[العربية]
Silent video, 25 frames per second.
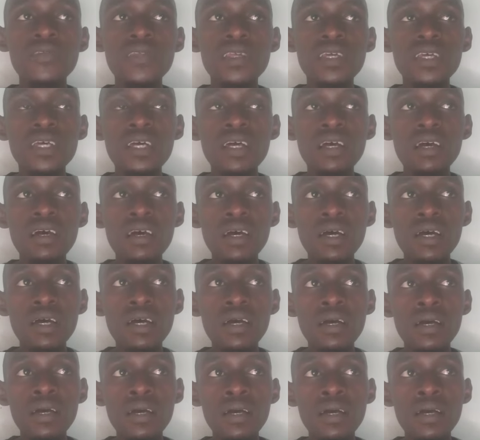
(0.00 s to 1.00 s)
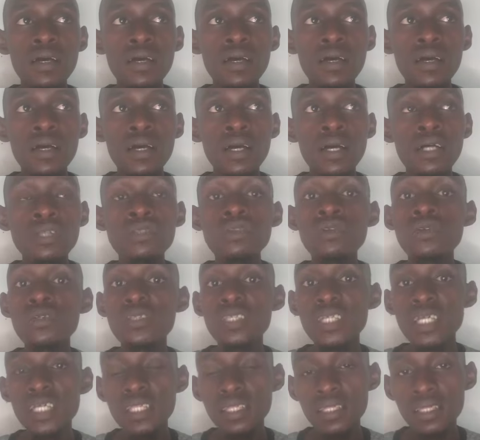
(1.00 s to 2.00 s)
آه
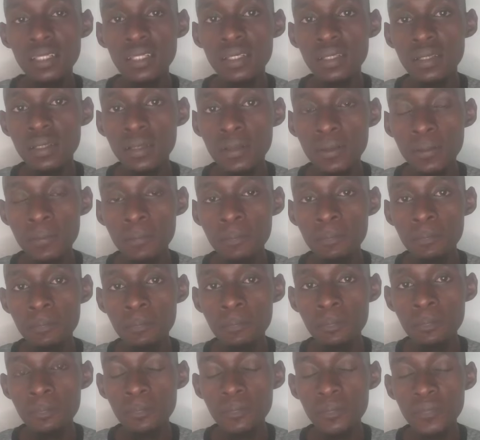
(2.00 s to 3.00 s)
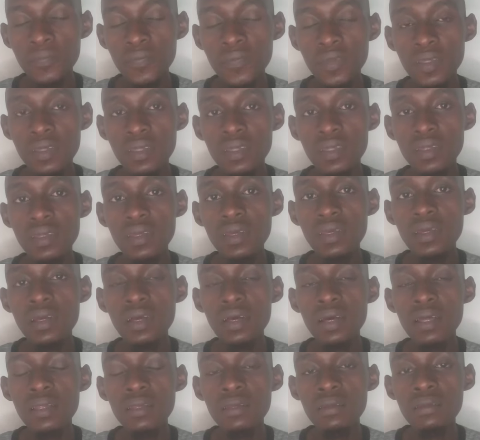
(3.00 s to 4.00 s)
النقطه ال...
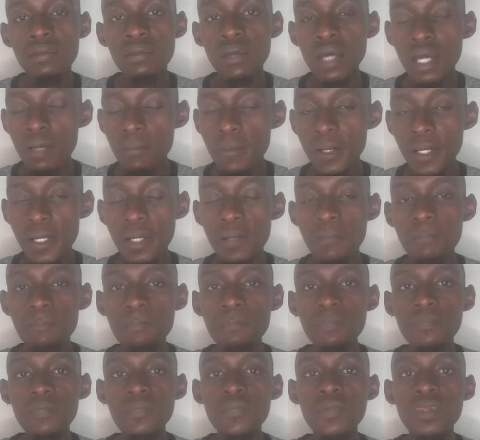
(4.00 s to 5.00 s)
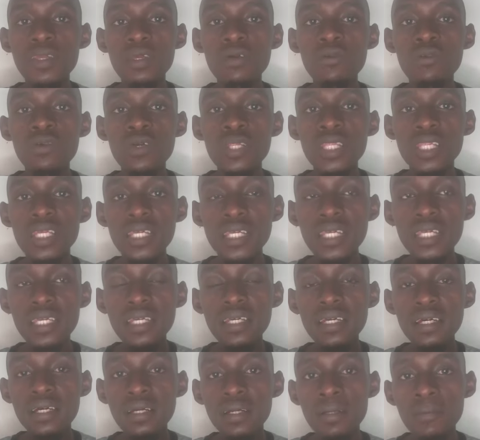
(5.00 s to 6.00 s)
الرابعه واللي
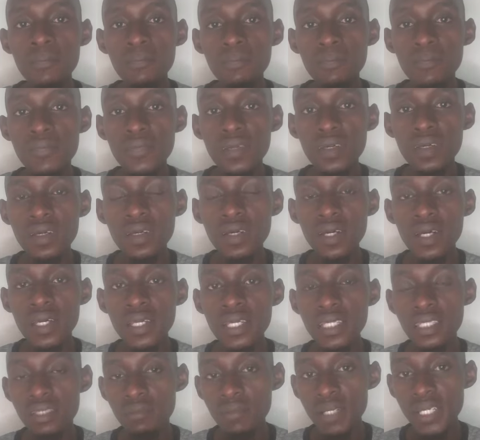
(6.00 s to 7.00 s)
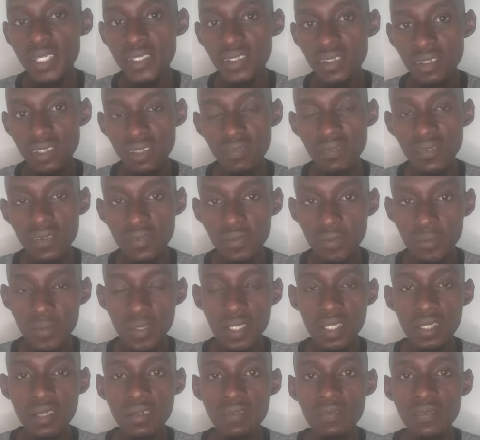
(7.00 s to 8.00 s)
هي آه يتميز الطفل في
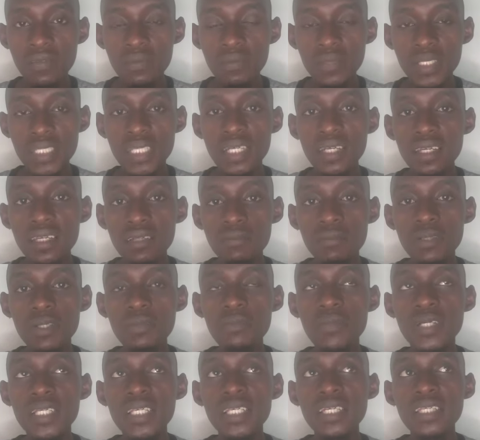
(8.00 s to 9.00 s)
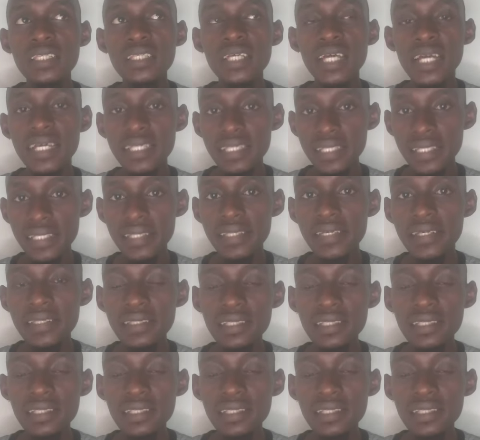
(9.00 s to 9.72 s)
مد... في مجال البرمجه تحديدا